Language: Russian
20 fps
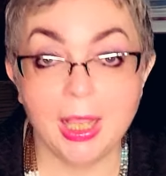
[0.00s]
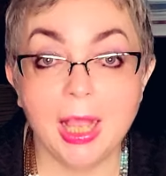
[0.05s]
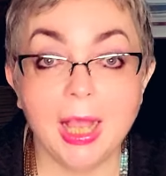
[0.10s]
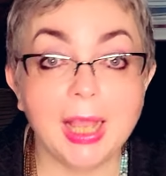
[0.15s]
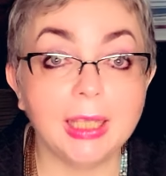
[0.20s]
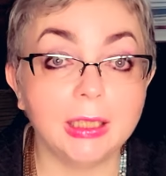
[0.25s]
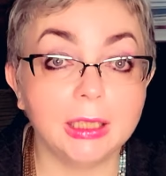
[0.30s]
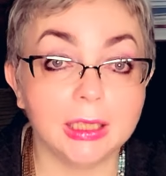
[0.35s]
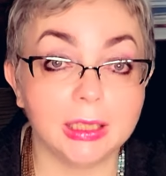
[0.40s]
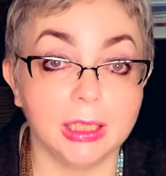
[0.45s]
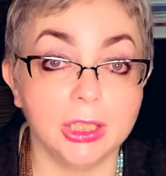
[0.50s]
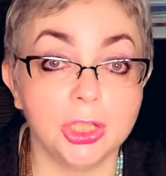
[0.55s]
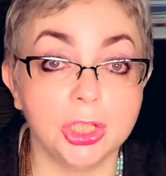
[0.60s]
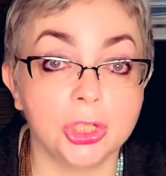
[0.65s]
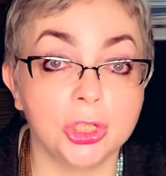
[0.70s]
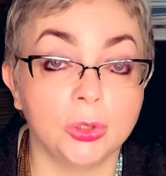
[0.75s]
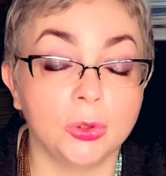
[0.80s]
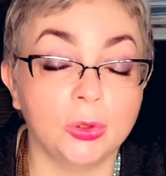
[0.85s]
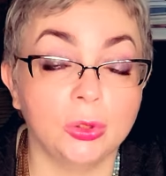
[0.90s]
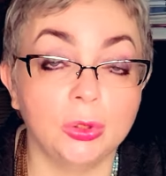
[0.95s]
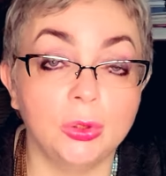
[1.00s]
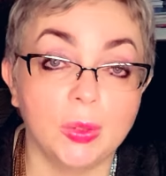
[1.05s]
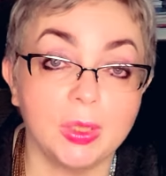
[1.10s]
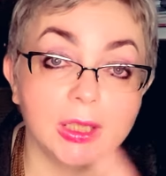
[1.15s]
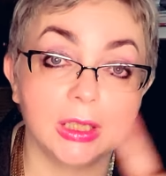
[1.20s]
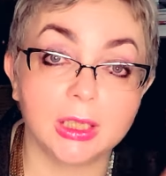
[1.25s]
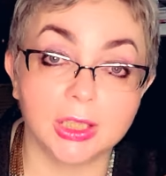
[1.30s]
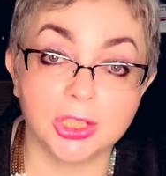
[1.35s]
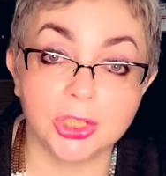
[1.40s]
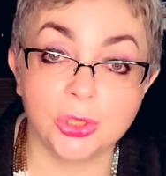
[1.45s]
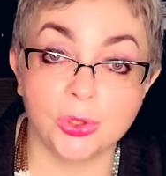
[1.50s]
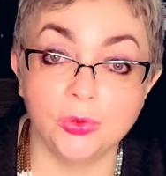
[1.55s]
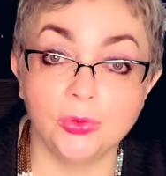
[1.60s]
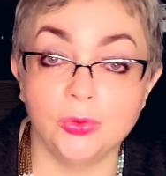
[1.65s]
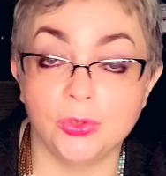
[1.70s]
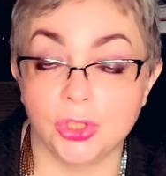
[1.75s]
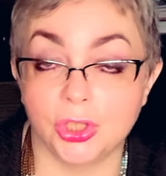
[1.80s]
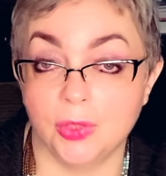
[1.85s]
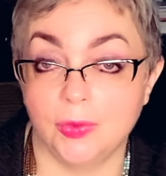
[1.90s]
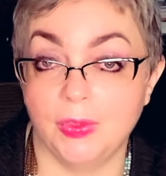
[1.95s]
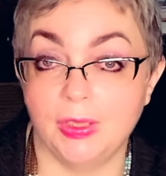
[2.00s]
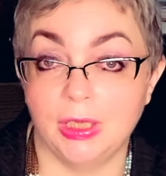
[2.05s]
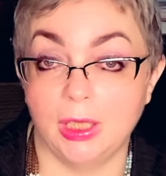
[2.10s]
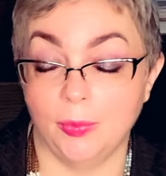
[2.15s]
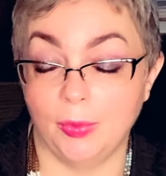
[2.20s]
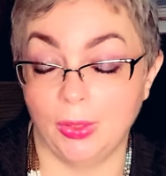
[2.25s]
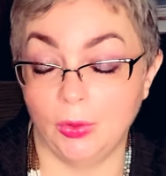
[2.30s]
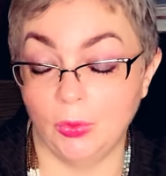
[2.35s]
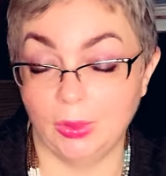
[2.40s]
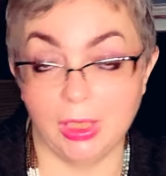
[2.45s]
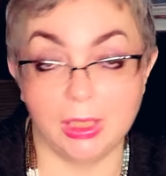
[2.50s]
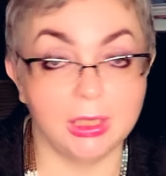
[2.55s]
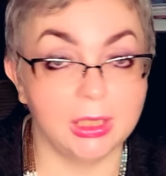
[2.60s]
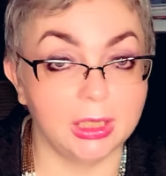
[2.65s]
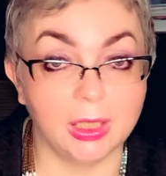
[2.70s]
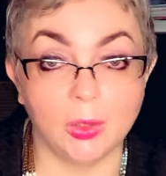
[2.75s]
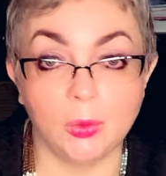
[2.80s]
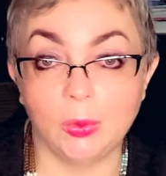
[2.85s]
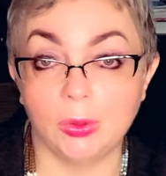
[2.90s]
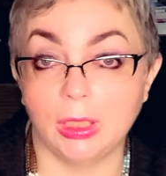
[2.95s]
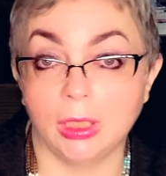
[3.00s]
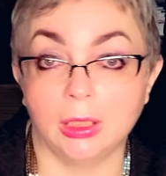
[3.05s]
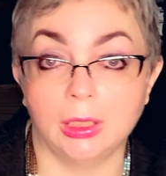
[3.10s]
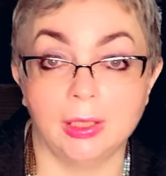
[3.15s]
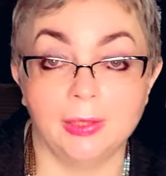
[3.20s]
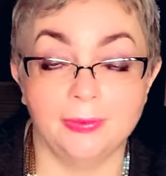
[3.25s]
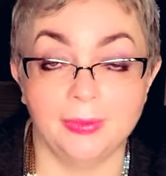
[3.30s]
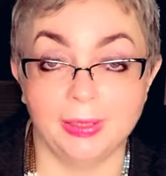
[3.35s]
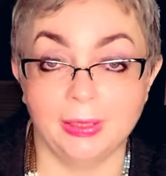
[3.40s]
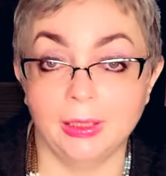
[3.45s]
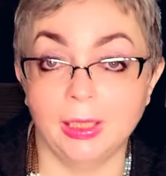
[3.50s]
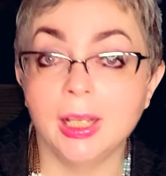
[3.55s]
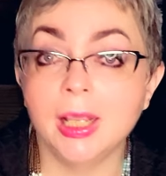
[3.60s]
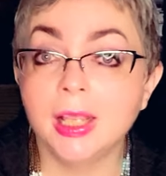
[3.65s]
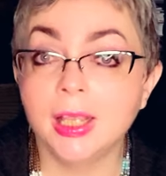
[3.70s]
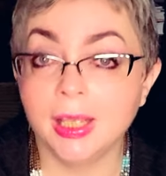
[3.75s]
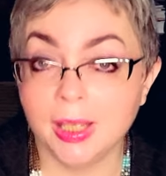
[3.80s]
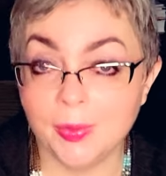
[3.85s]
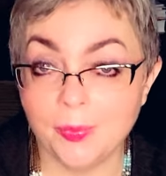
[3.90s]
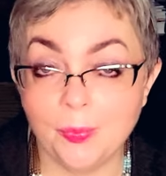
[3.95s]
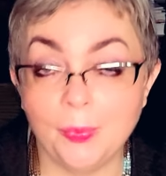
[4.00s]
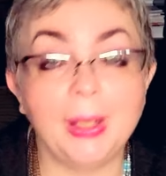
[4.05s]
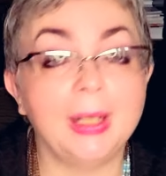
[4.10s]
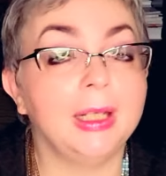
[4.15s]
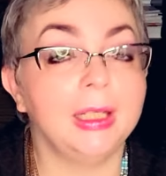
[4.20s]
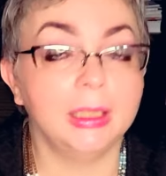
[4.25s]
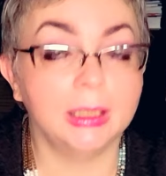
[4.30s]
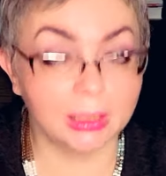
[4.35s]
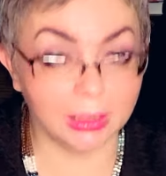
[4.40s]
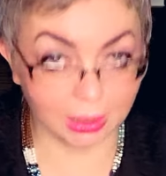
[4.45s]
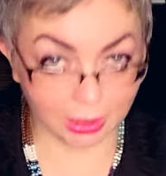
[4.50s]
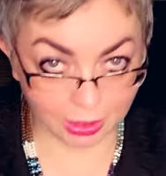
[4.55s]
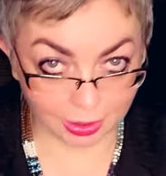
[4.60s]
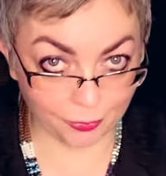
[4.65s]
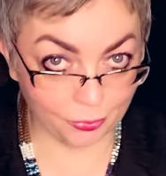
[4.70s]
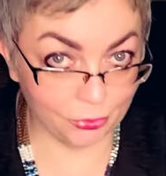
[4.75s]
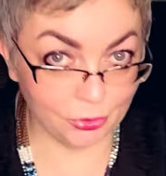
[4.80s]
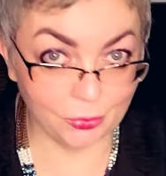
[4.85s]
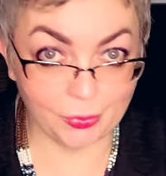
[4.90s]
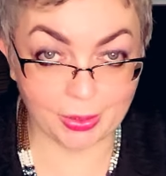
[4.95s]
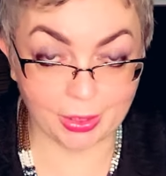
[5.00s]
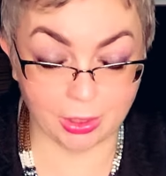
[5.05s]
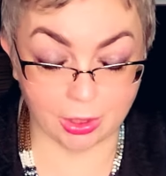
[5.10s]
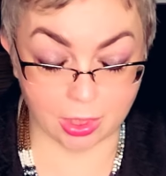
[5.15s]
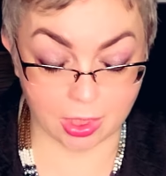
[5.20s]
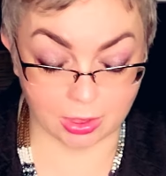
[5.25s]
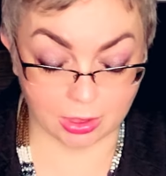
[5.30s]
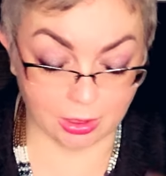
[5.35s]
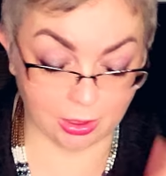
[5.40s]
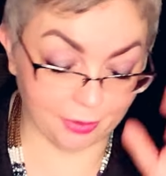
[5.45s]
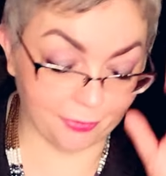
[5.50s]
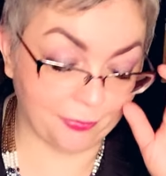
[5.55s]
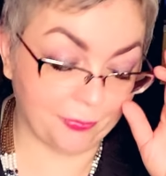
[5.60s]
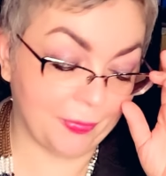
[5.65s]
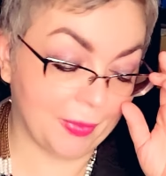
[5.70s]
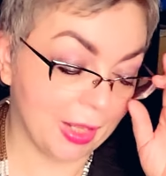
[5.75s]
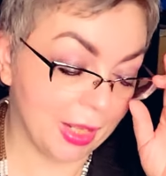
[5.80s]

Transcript: А это значит, что конкуренция еще выше. Ведь я могу найти какой-то отливант, им политься, и будет прекрасно.